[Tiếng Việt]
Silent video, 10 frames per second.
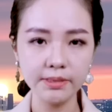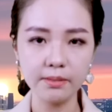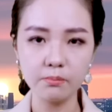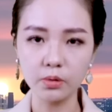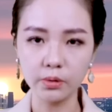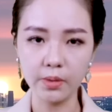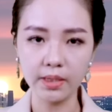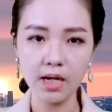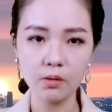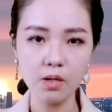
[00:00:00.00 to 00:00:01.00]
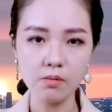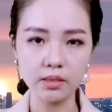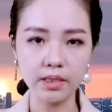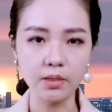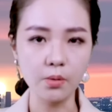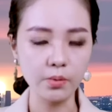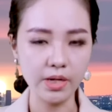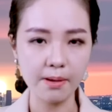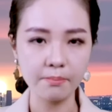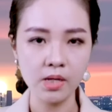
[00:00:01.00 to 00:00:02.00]
trên một tuyến cao tốc ở tỉnh Hồ
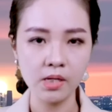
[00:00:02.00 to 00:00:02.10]
Nam.